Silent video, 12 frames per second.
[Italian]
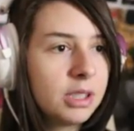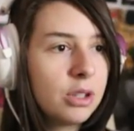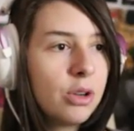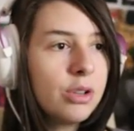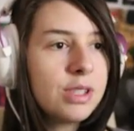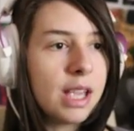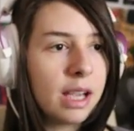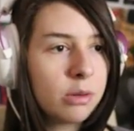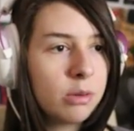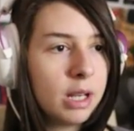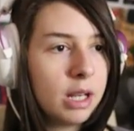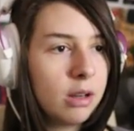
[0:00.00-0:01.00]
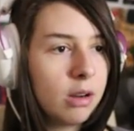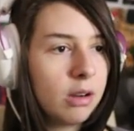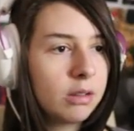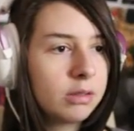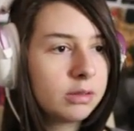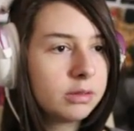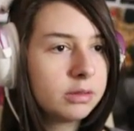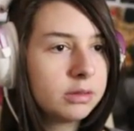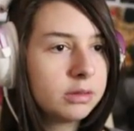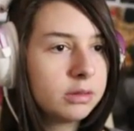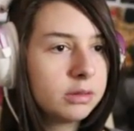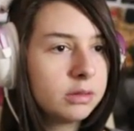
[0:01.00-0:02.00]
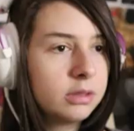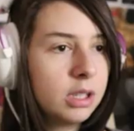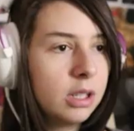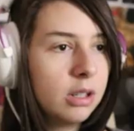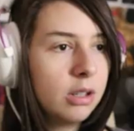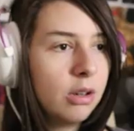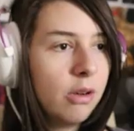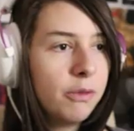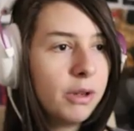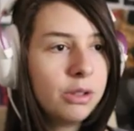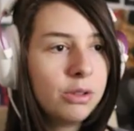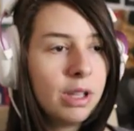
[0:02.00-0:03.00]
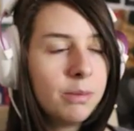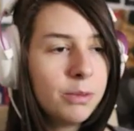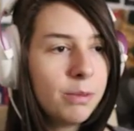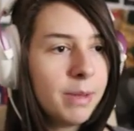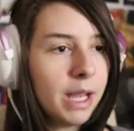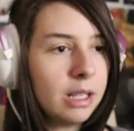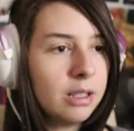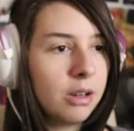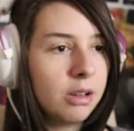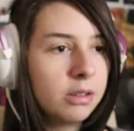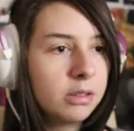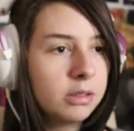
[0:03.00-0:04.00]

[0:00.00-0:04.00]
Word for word: Cos'è quello? Ho fatto del mio meglio.